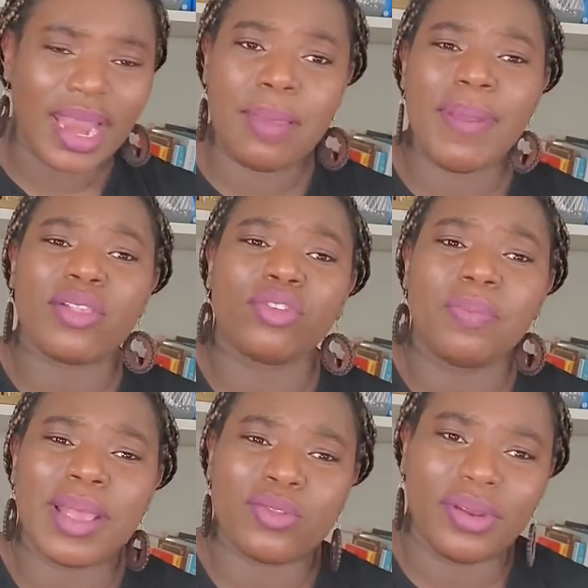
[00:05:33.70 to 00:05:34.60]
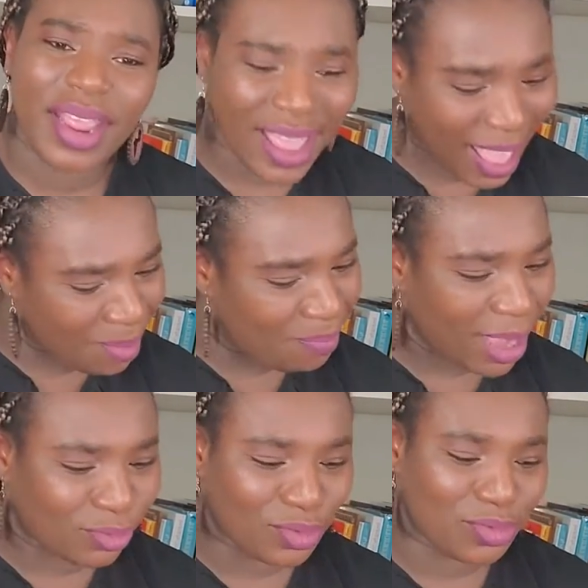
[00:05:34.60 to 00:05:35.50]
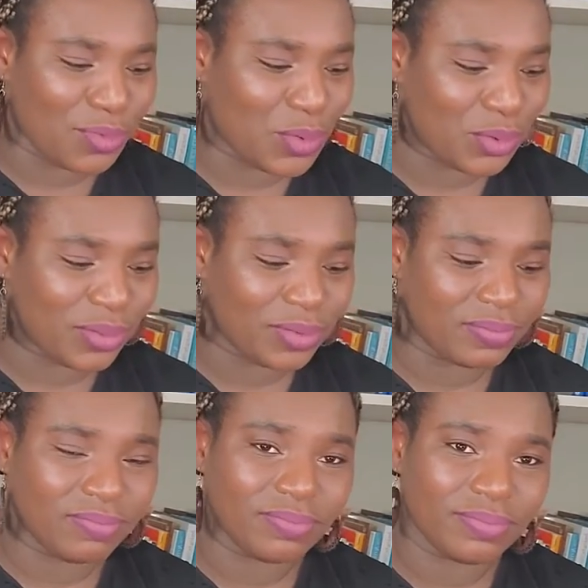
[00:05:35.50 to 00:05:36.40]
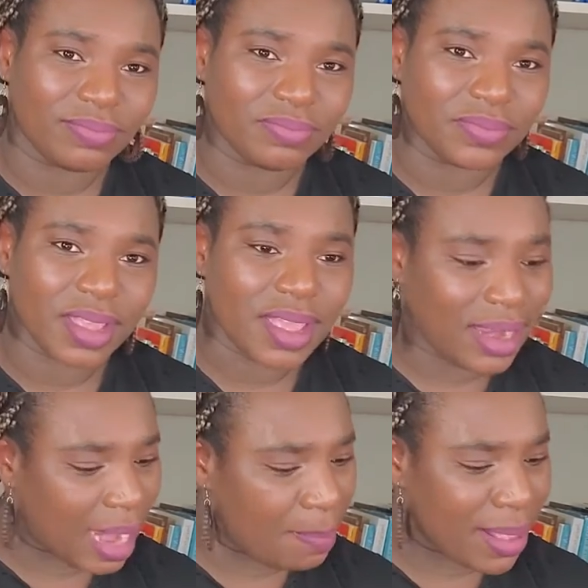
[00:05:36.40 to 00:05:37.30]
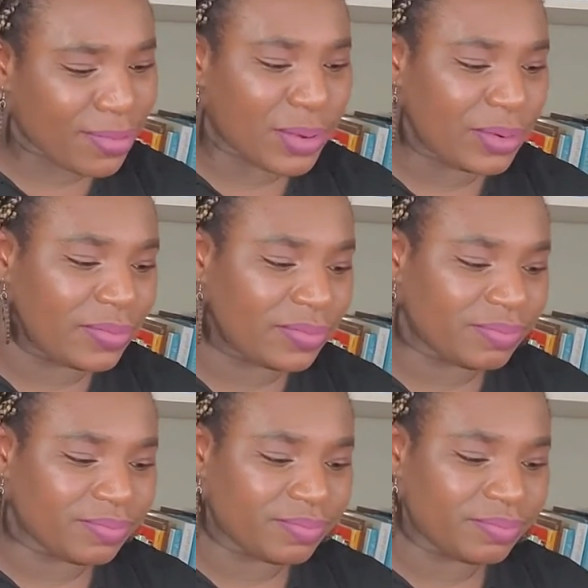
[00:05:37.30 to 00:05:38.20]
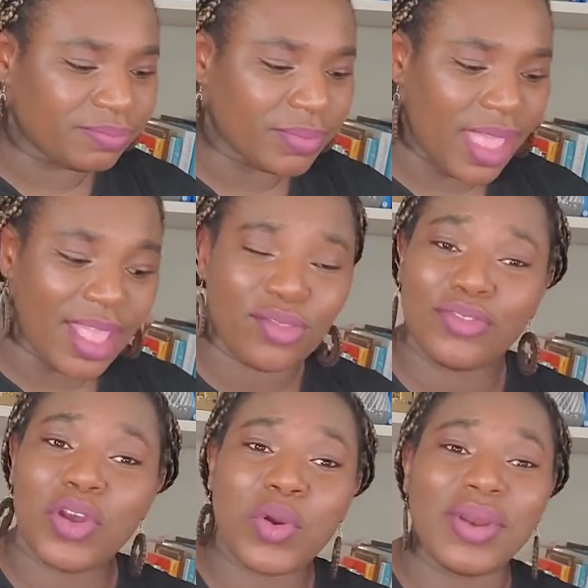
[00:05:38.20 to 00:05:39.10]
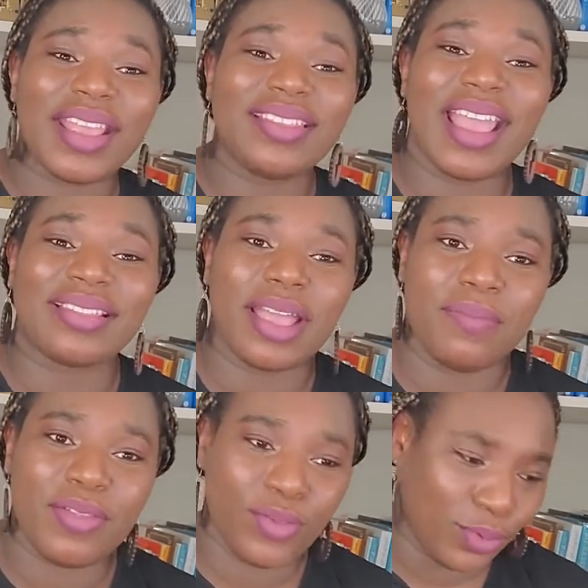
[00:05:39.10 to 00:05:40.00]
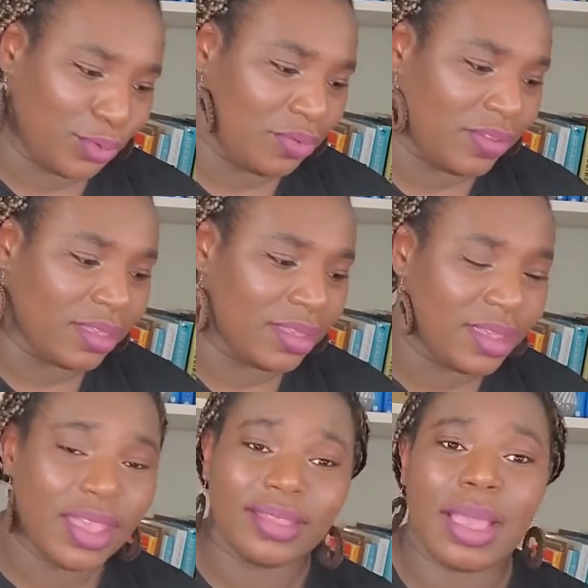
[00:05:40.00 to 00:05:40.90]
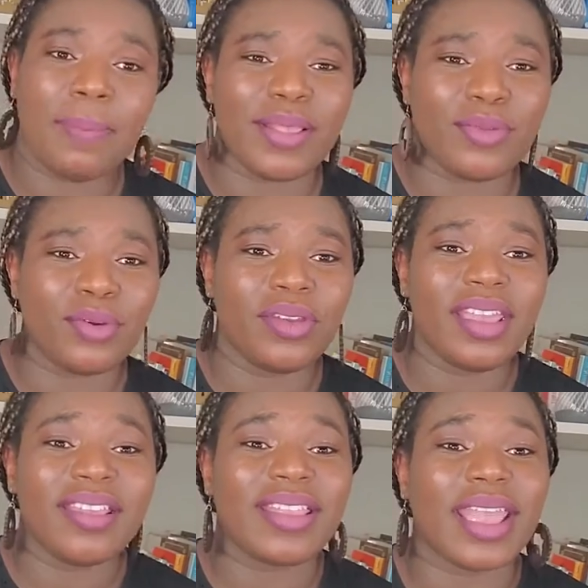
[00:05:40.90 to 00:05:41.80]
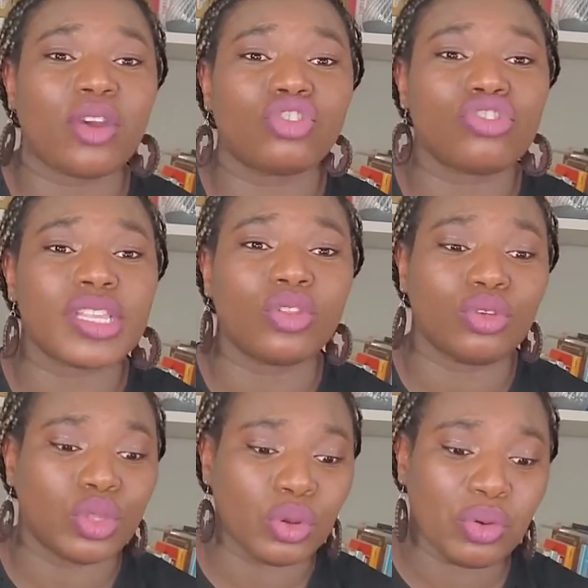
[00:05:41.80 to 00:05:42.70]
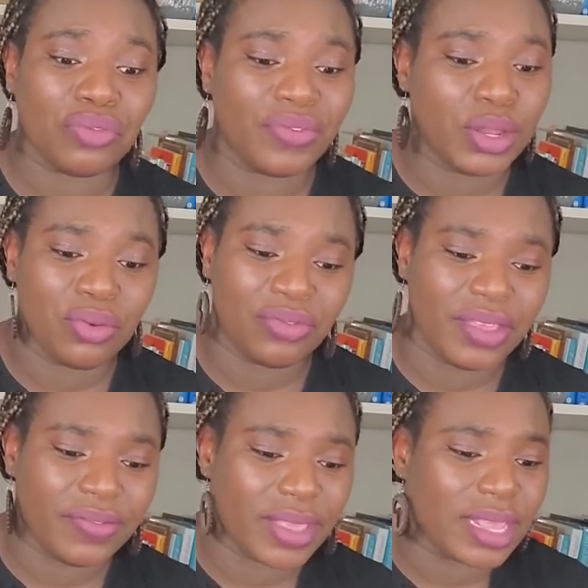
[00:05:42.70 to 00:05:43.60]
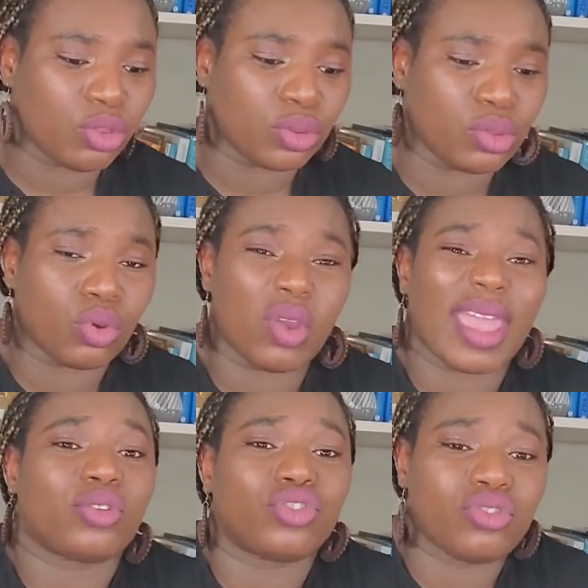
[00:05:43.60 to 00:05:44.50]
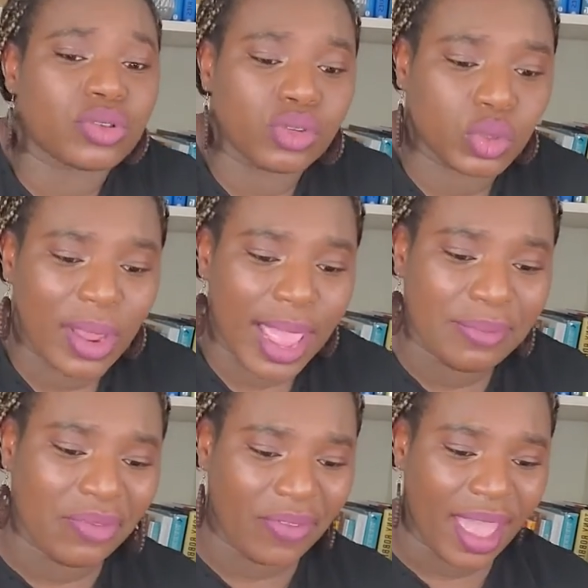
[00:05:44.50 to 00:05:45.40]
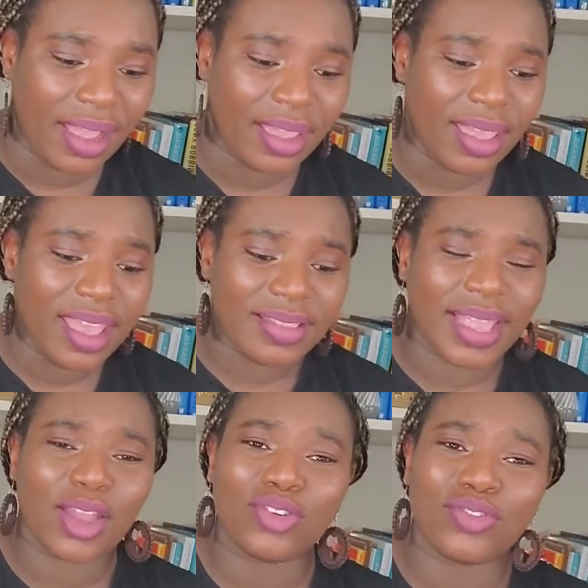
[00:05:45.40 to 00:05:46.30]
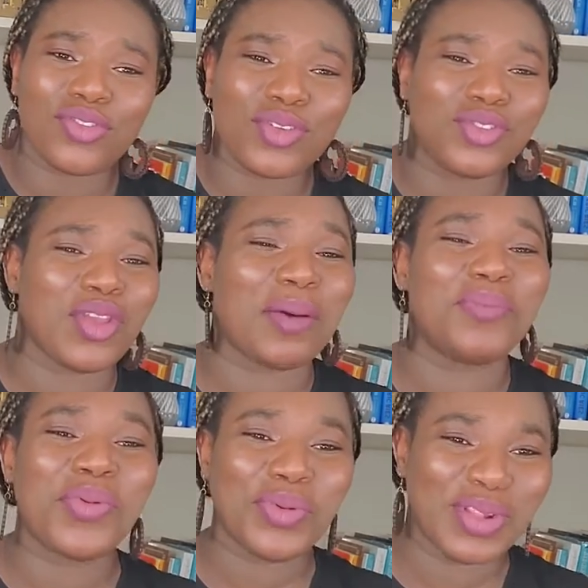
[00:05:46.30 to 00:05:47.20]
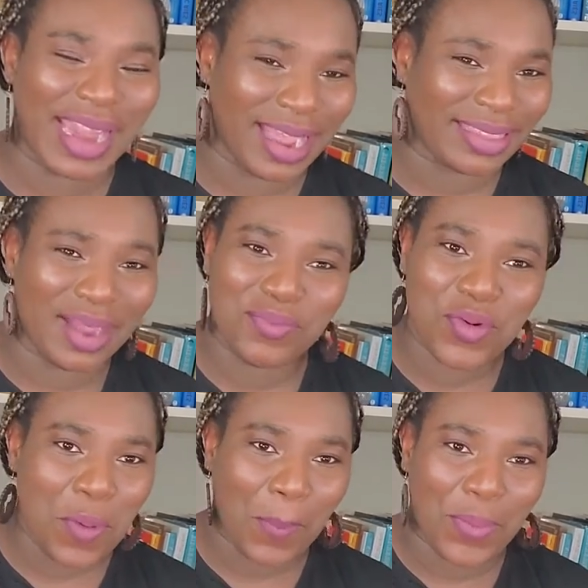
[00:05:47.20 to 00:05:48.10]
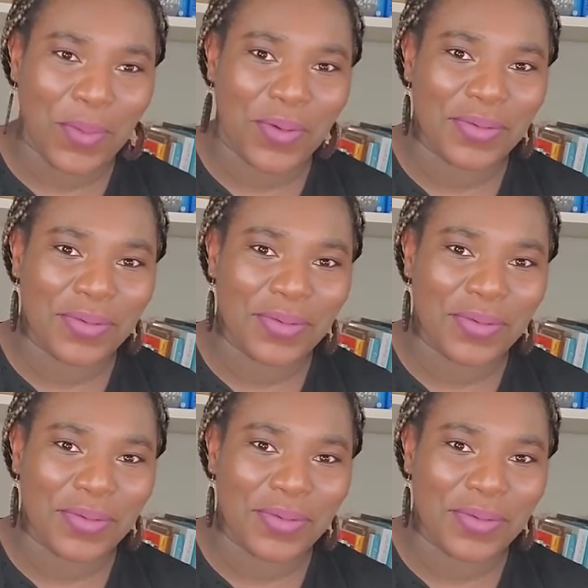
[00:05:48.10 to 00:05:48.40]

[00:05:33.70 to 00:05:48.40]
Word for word: Les personnes passionnées impactent ce monde. La passion est souvent connectée à ta mission de vie. Ta passion, c'est quelque chose qui te donne envie de vivre, qui te, quelque chose que tu aimes faire. C'est quelque chose que tu as beaucoup d'amour pour.